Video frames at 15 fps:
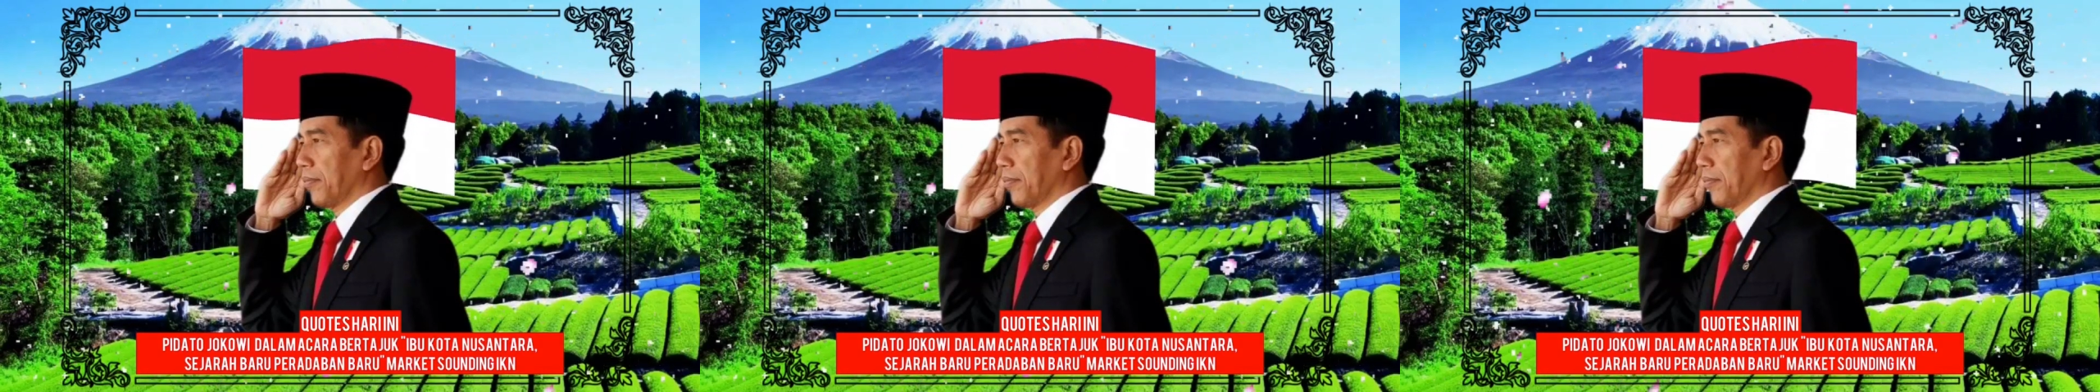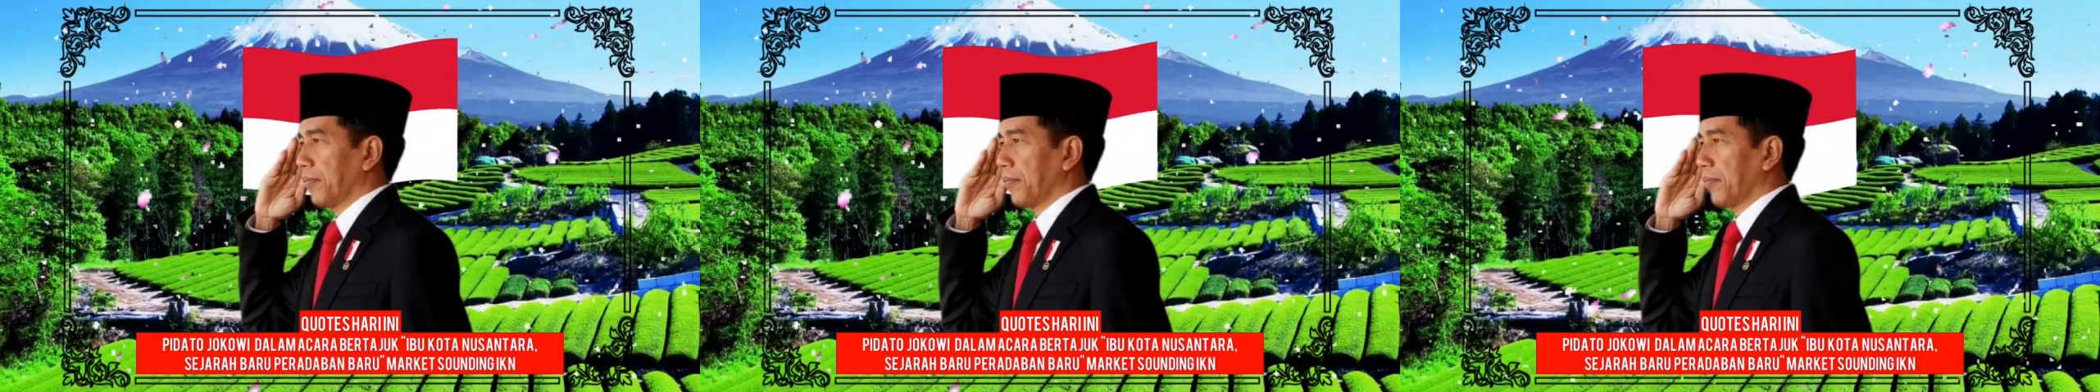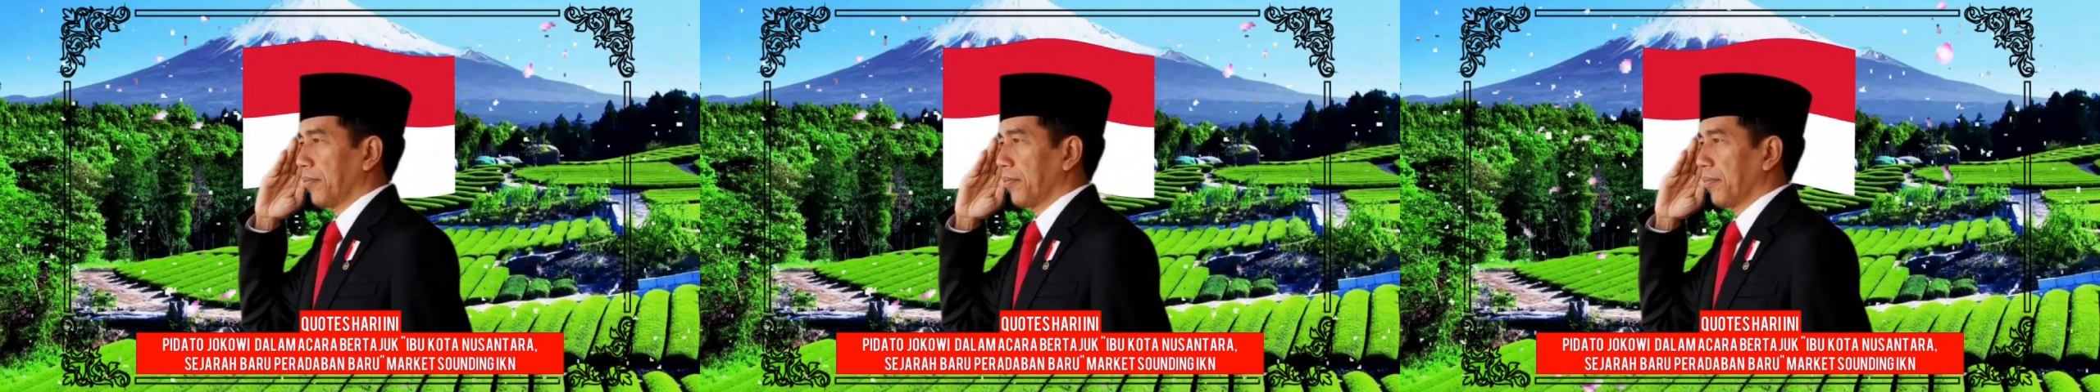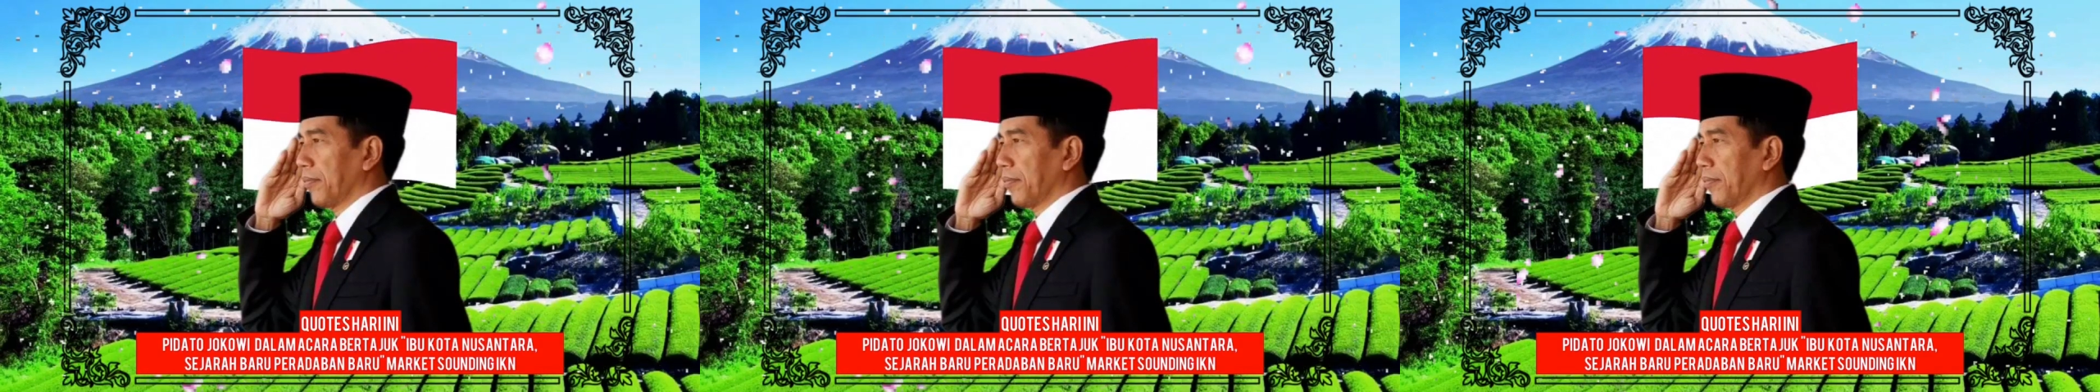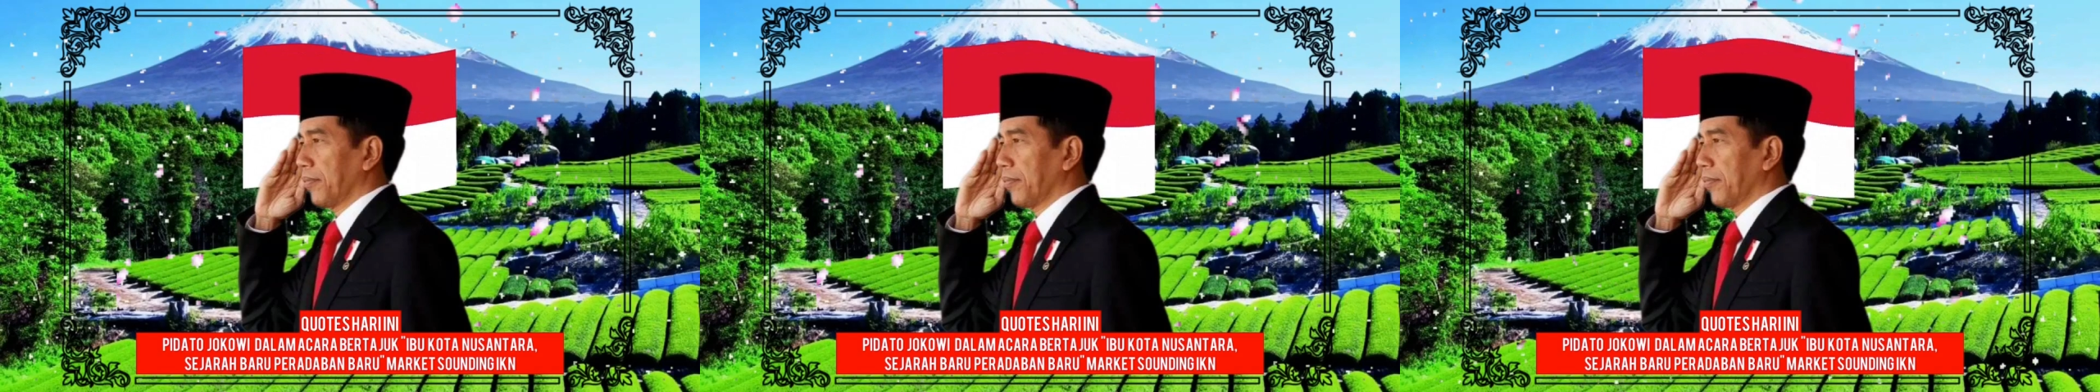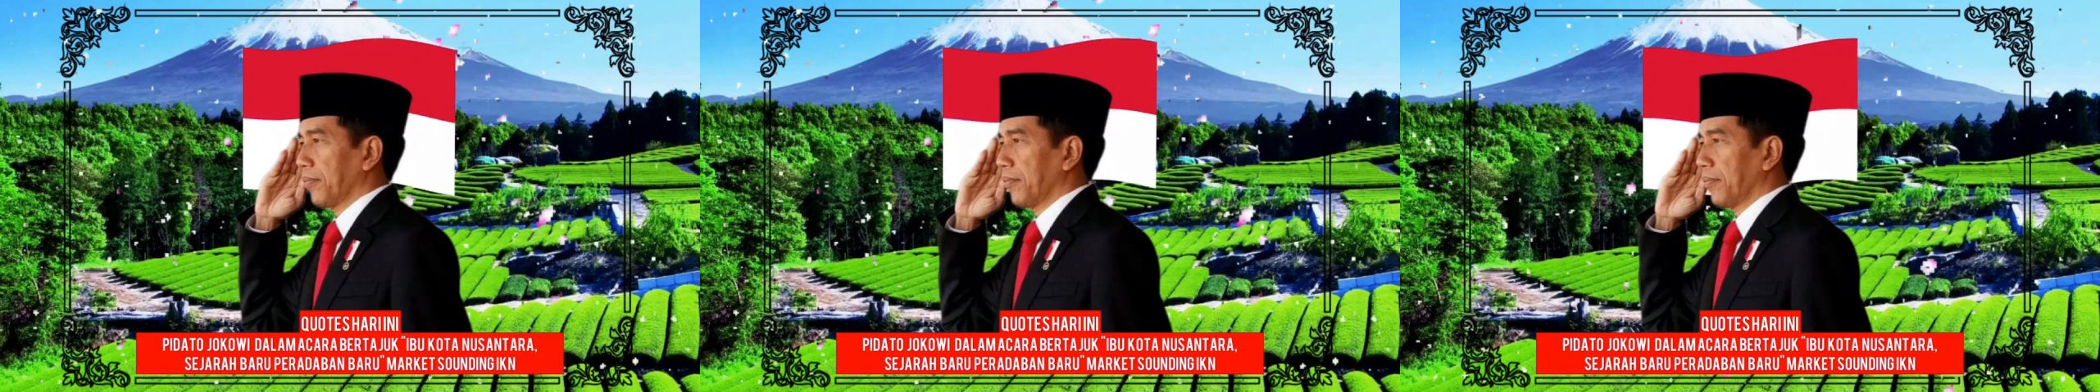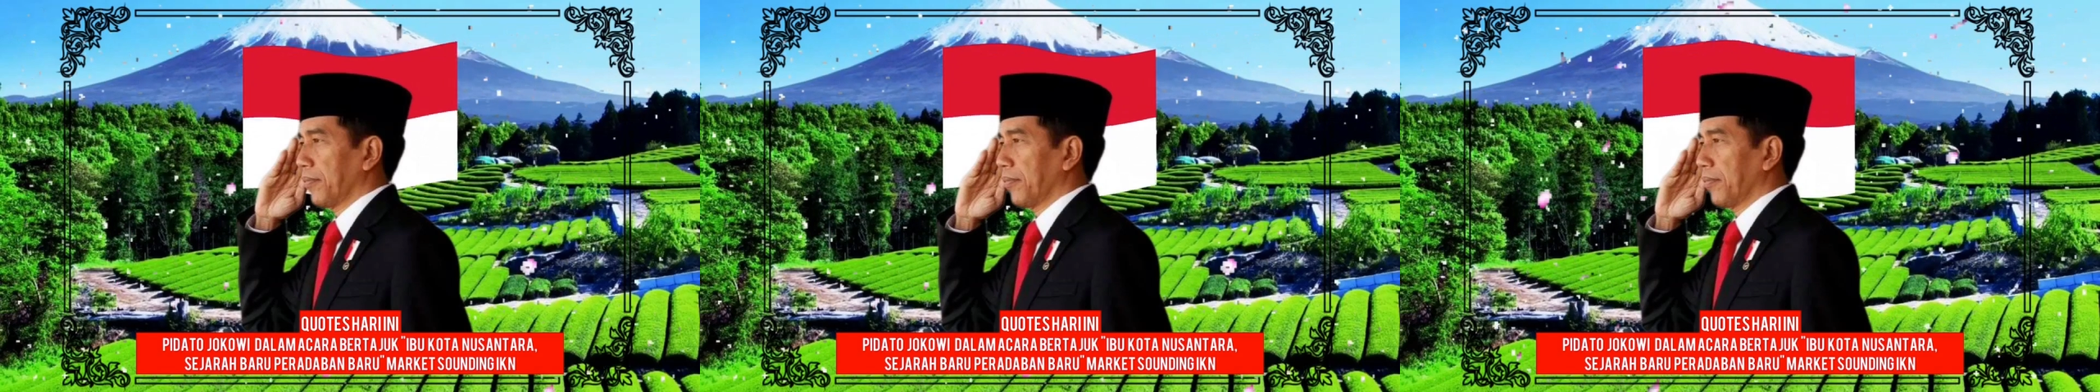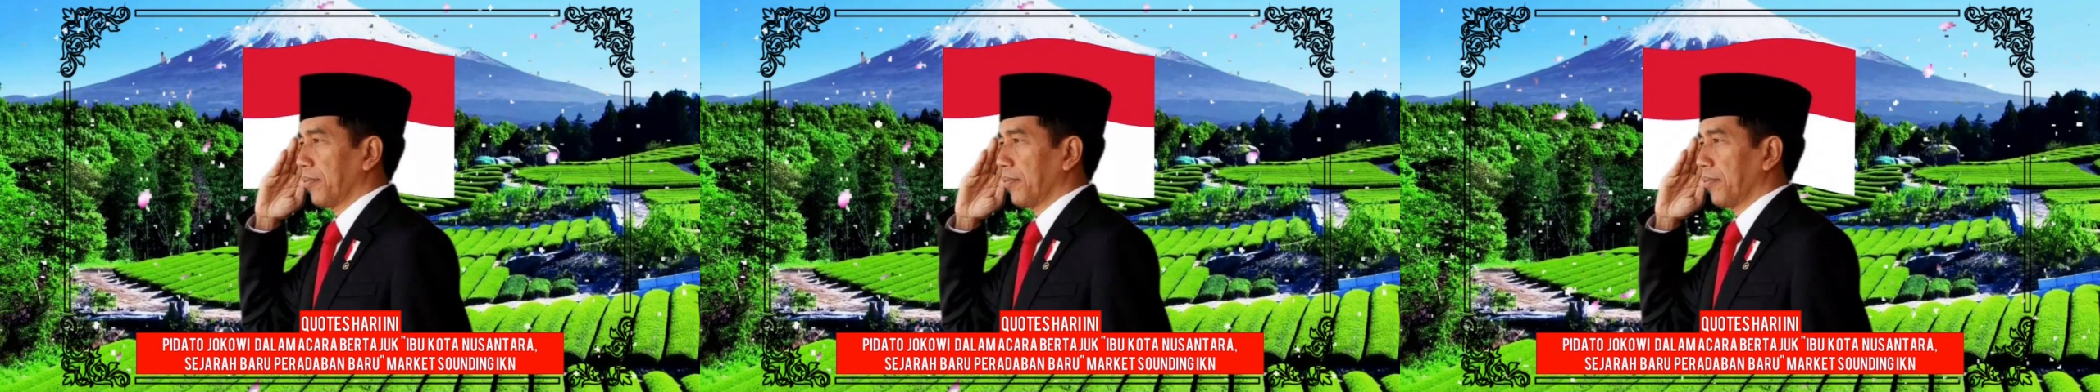Bapak Ibu,
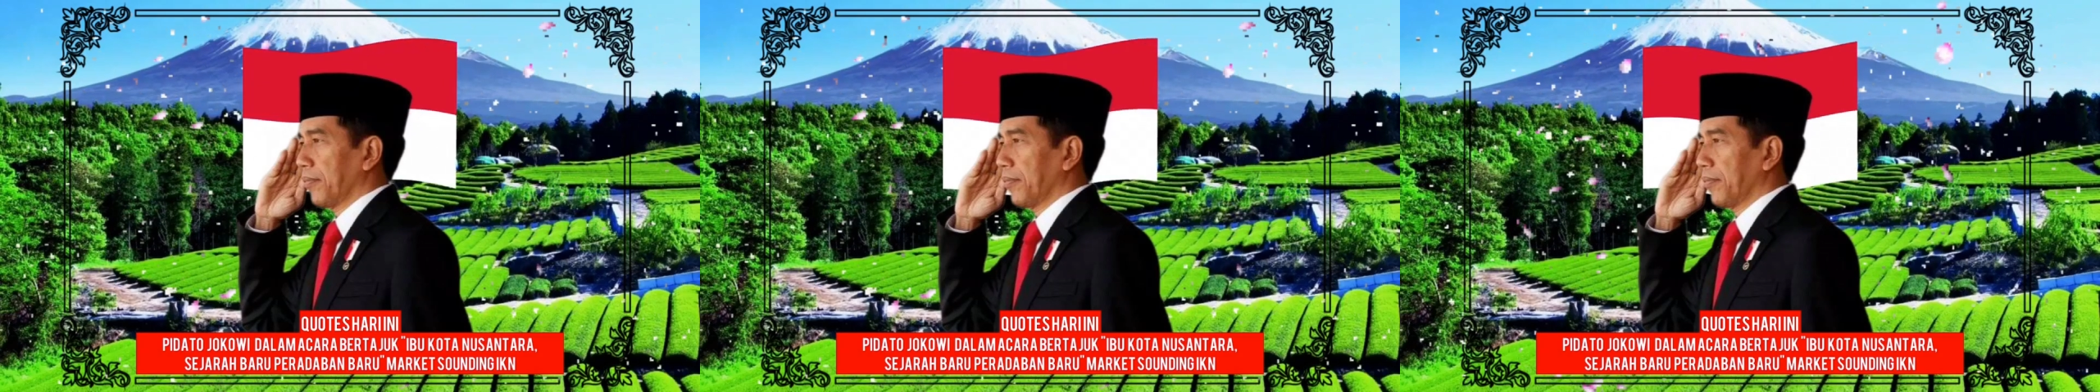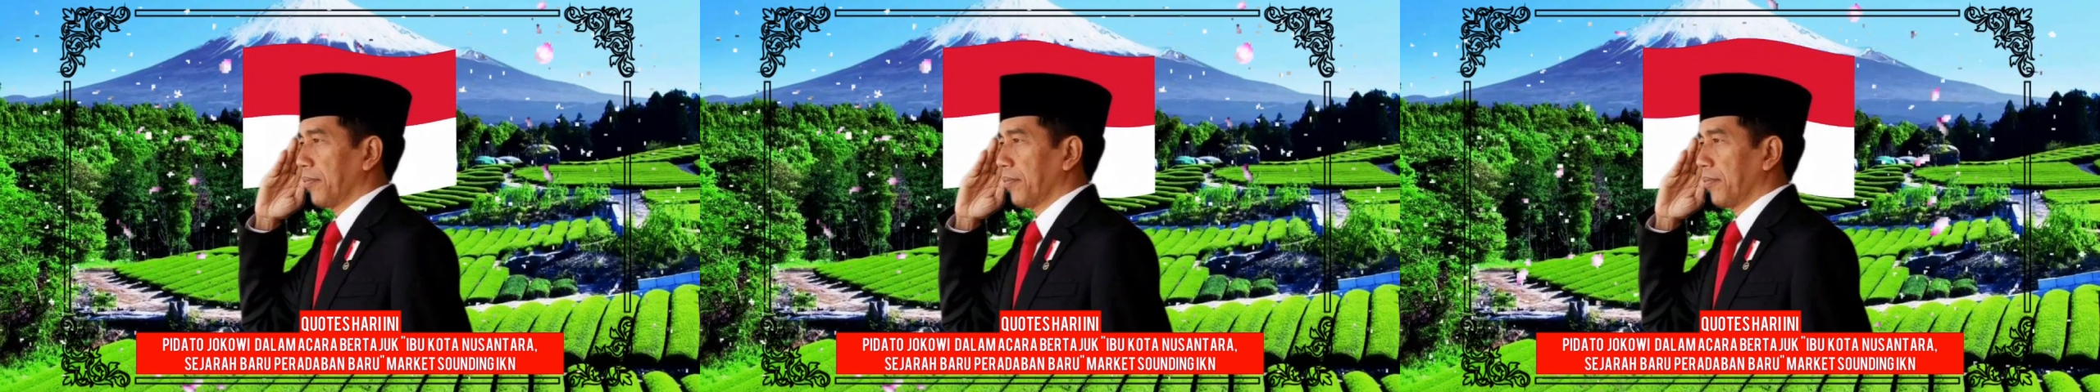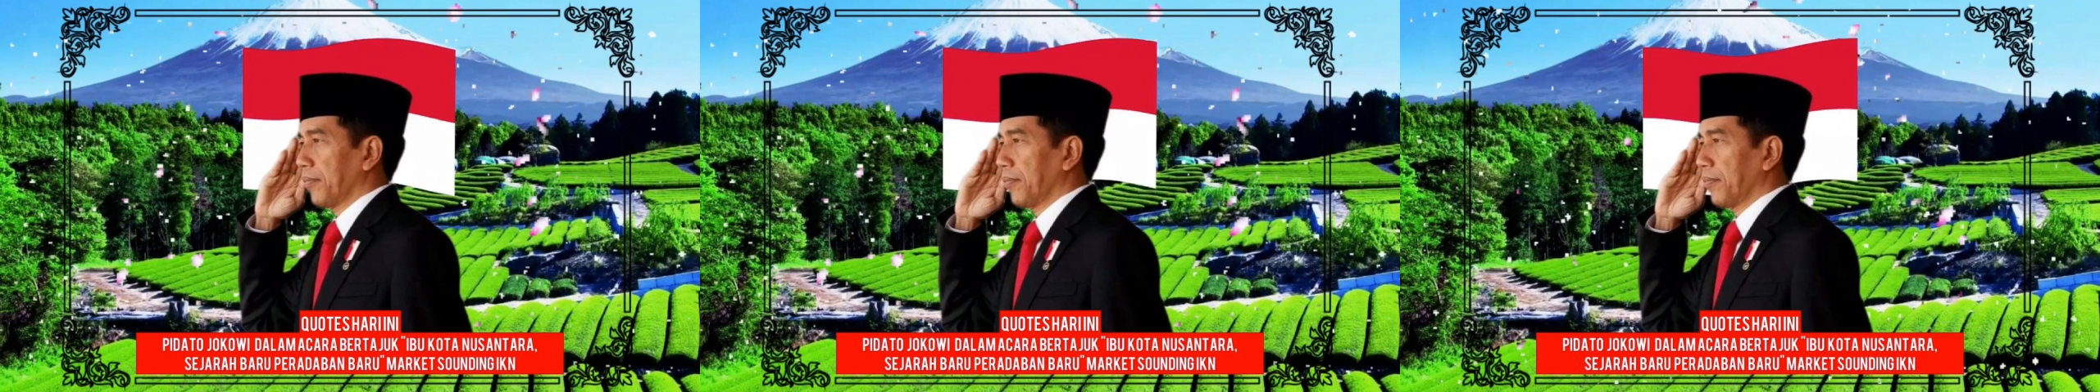sekali lagi,